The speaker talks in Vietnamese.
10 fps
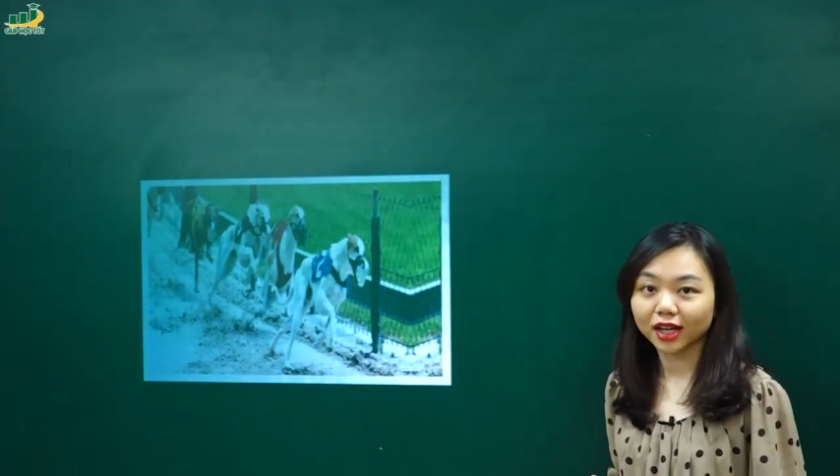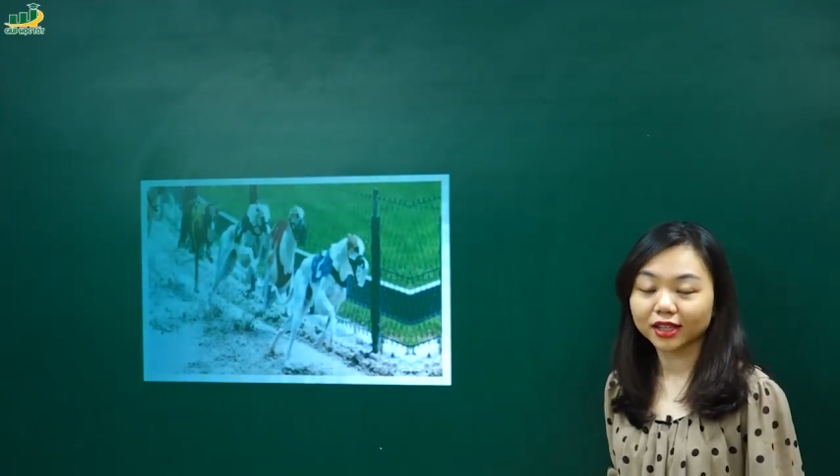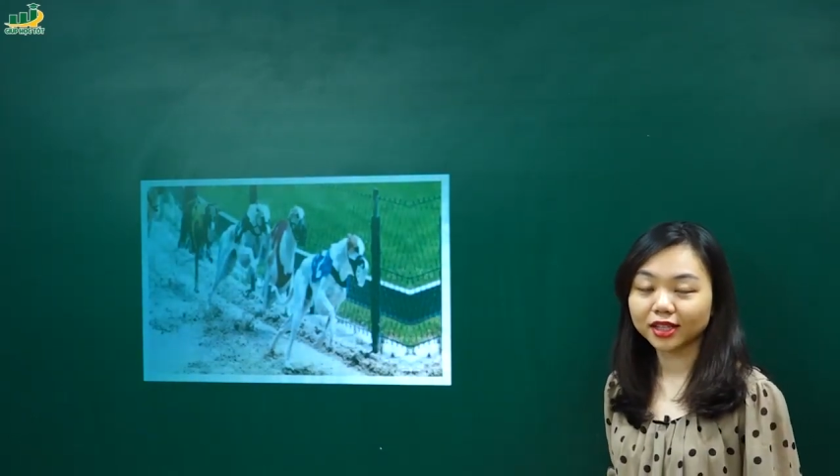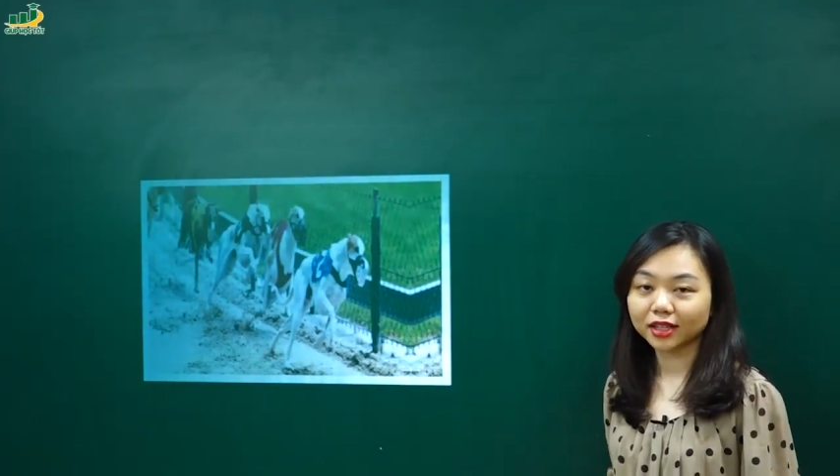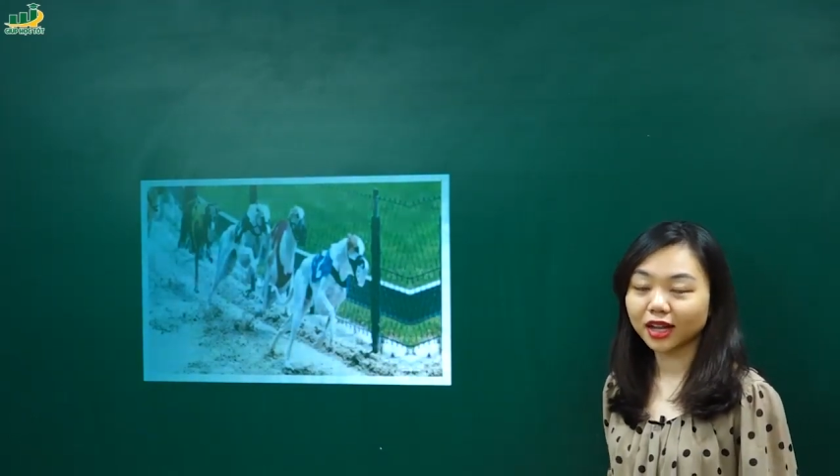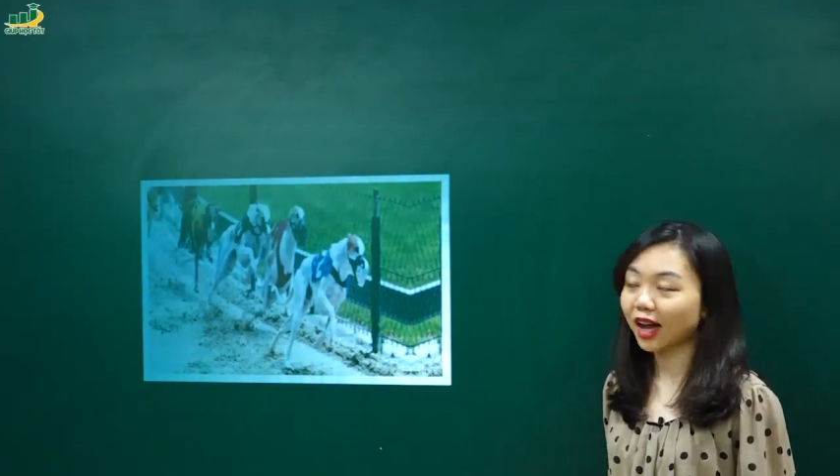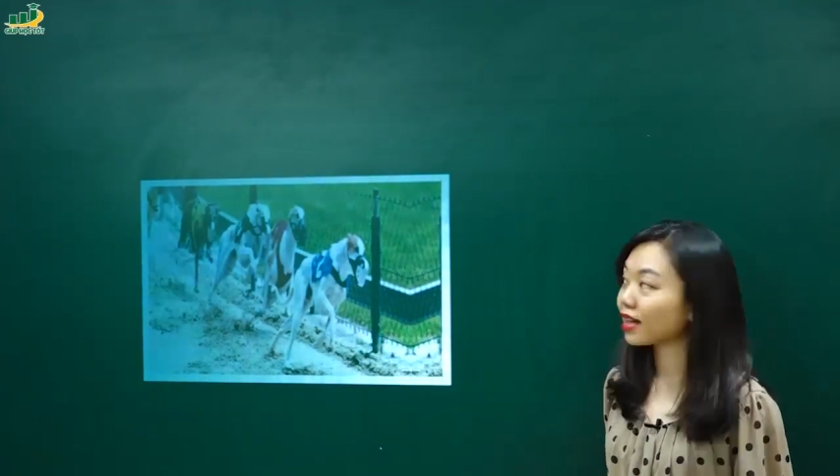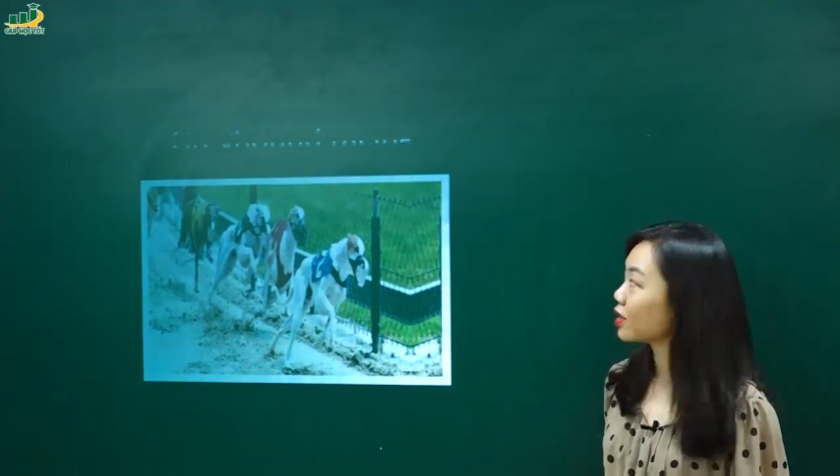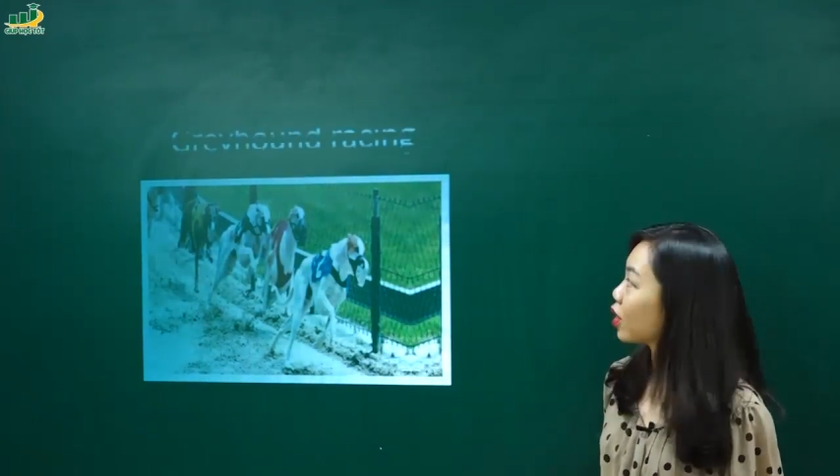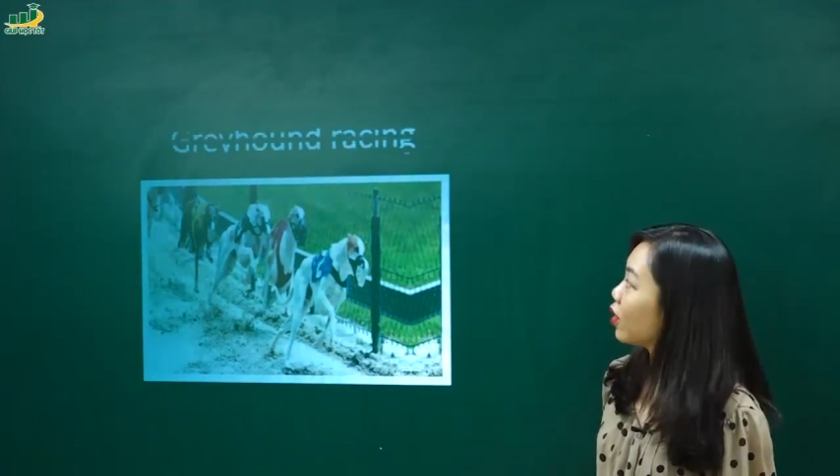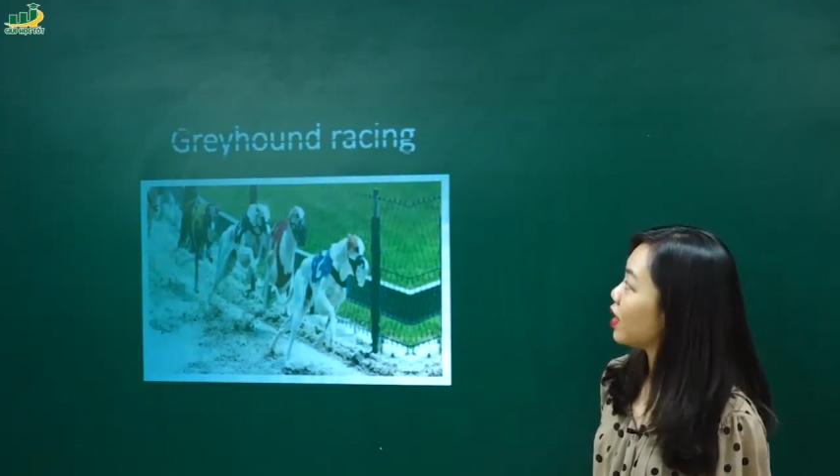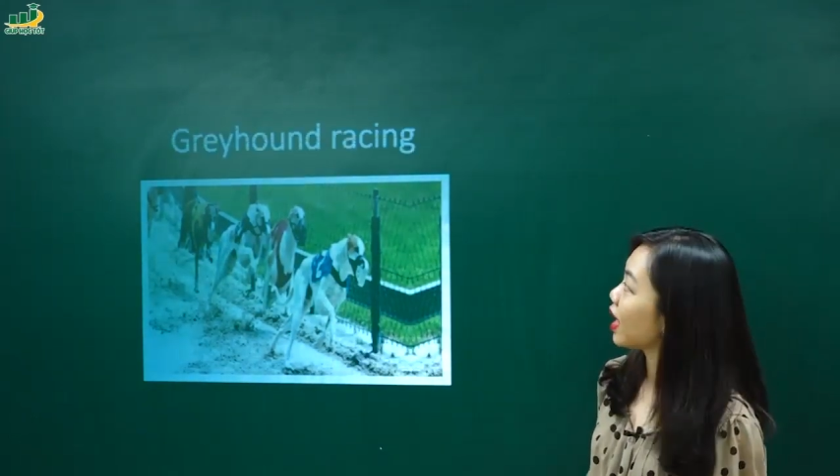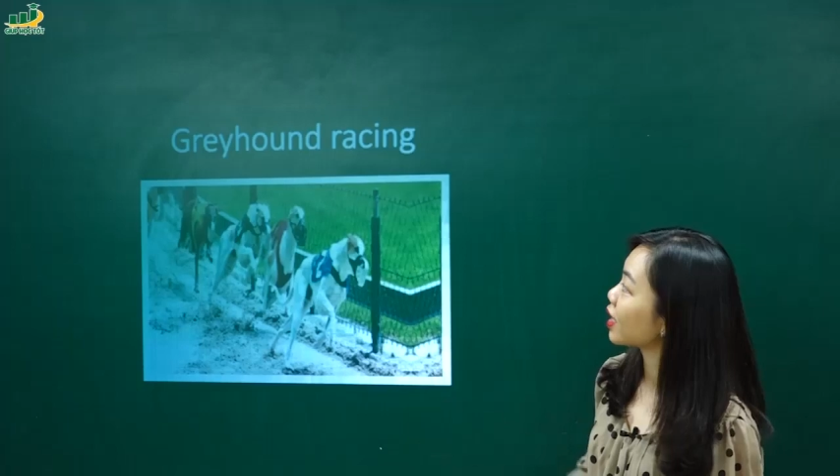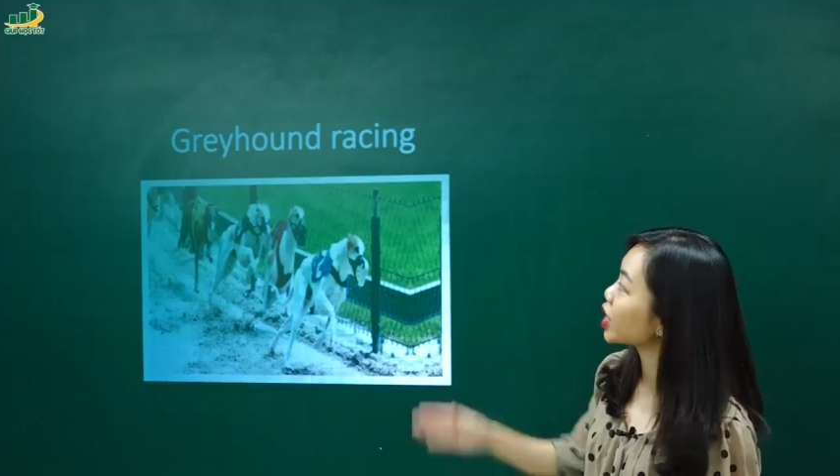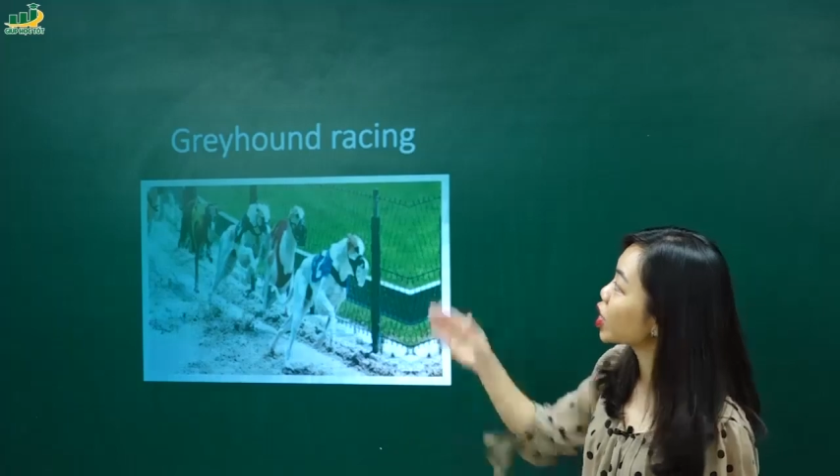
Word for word: thì tiếng Anh gọi là